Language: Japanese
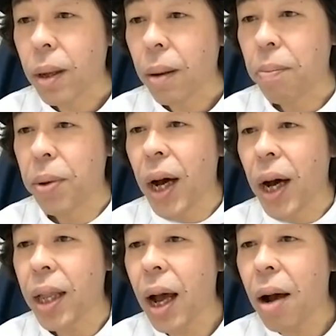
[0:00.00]
美
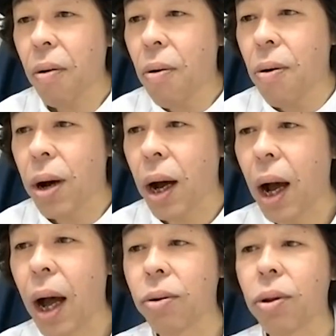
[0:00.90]
肌効果が
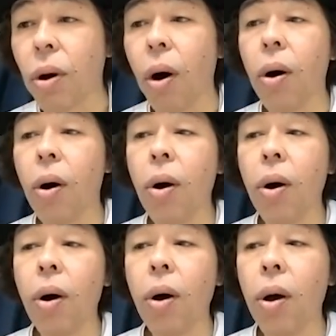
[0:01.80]
あると。
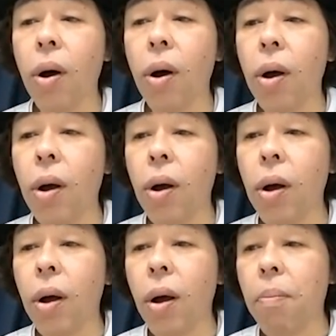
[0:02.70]
それは。
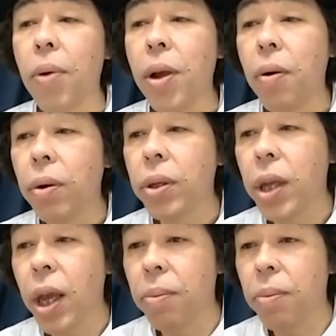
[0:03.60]
美容
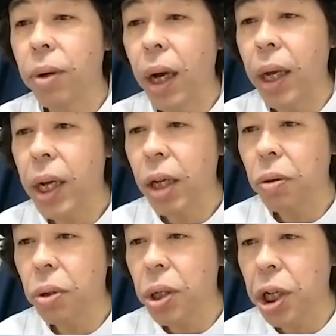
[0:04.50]
成分が皮下
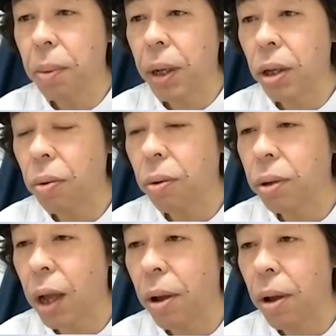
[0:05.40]
組織まで
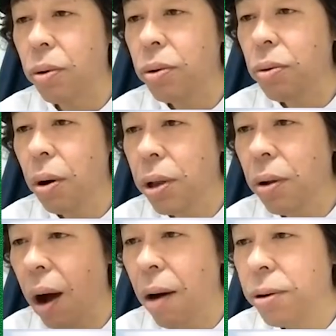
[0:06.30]
届くため、潤
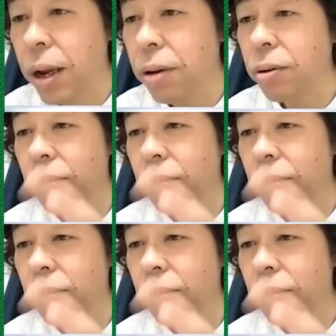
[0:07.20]
いのあふれる、